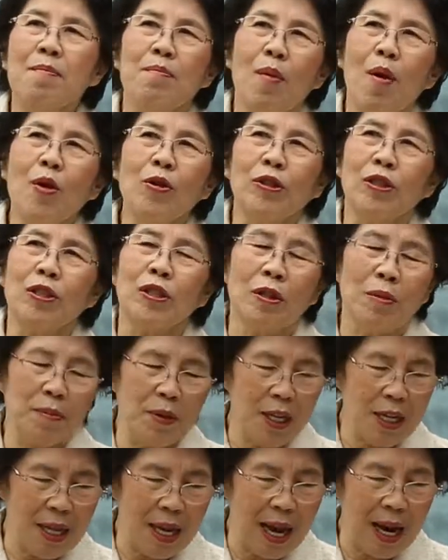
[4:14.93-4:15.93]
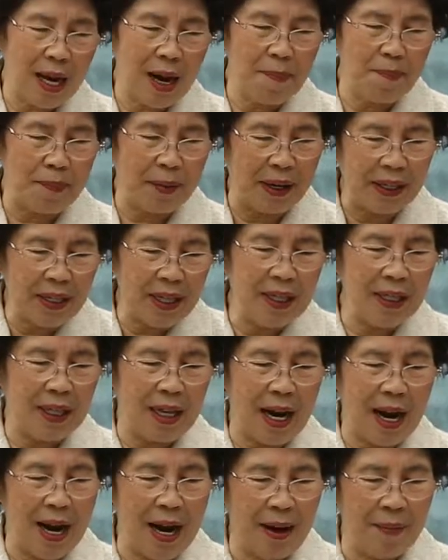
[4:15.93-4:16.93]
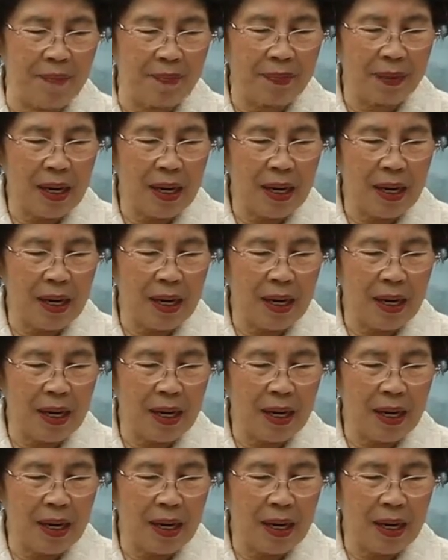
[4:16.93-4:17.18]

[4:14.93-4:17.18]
목숨을 내가 버린다.